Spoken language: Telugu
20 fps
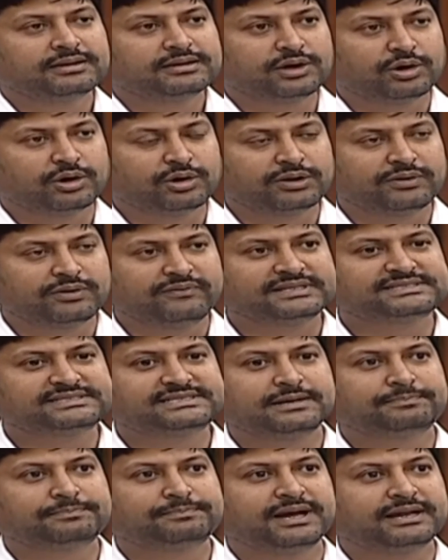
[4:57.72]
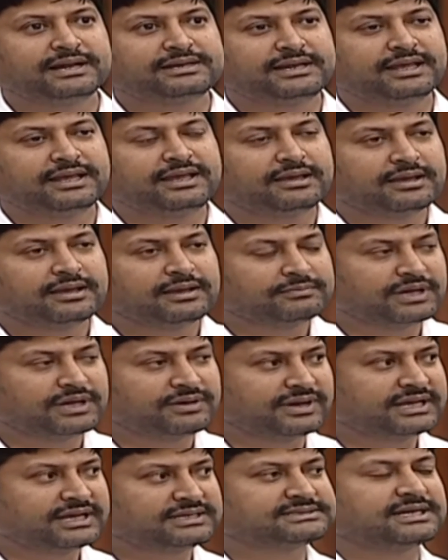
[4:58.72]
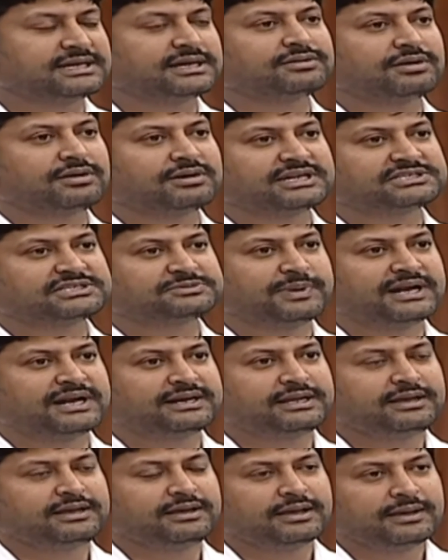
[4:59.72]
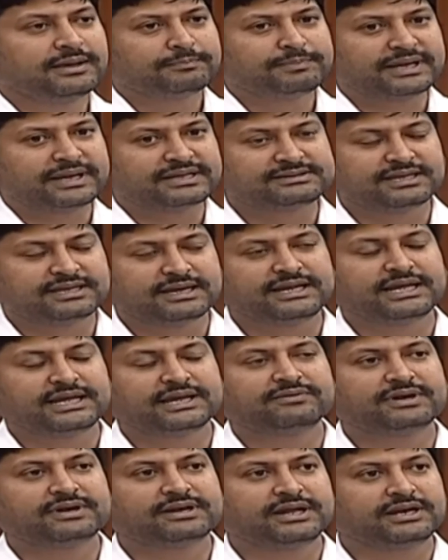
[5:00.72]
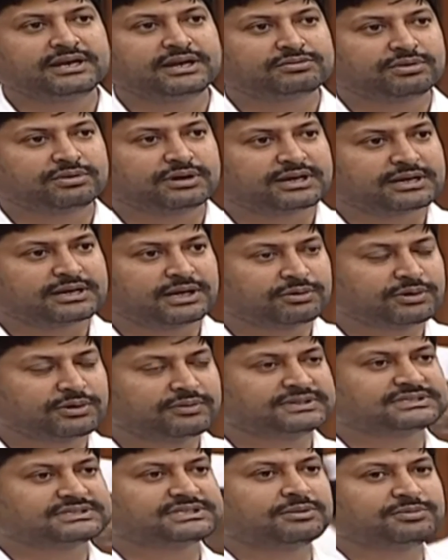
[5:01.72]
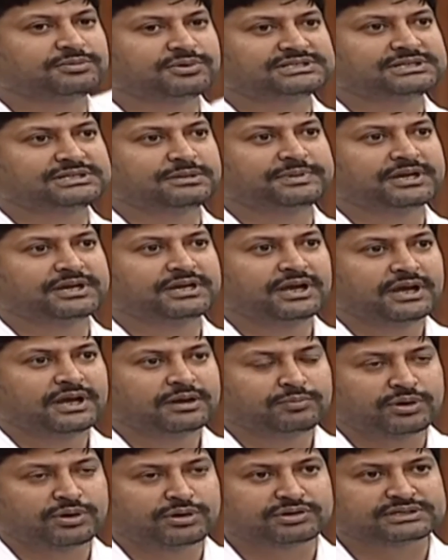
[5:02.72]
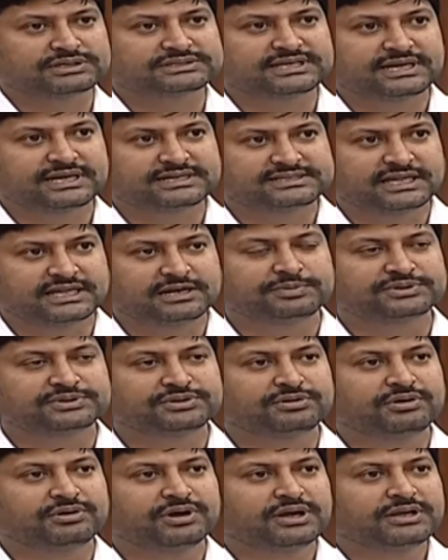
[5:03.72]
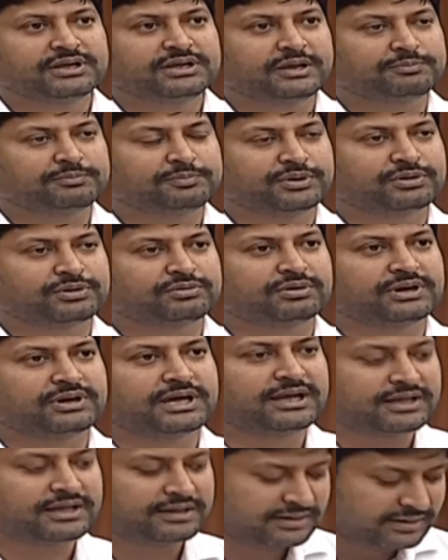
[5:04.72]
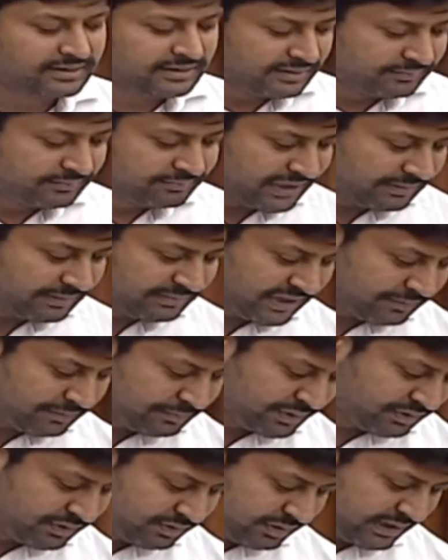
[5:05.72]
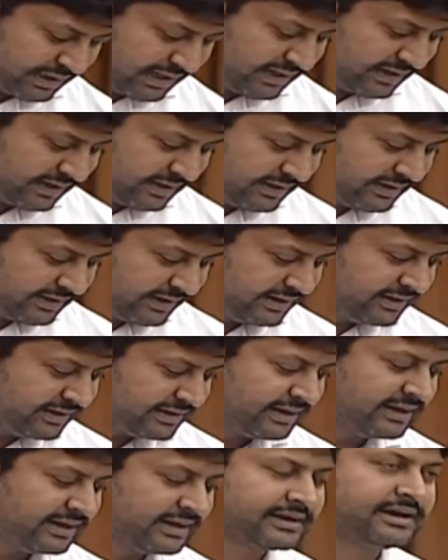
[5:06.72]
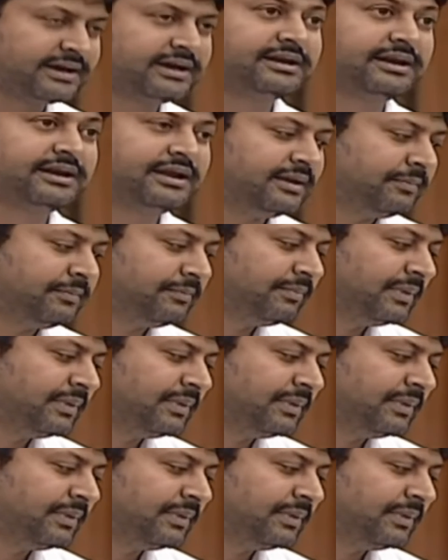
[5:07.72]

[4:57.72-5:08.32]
గౌరవించే పార్టీ మా వైఎస్ఆర్ కాంగ్రెస్ పార్టీ పెద్దల్ని ఎవరినైనా కూడా గౌరవిస్తాము అని చెప్పి మరొకసారి తెలుపుతూ ఎప్పుడు కూడా మేము ఎప్పుడు కూడా ఎన్టీఆర్ గారిని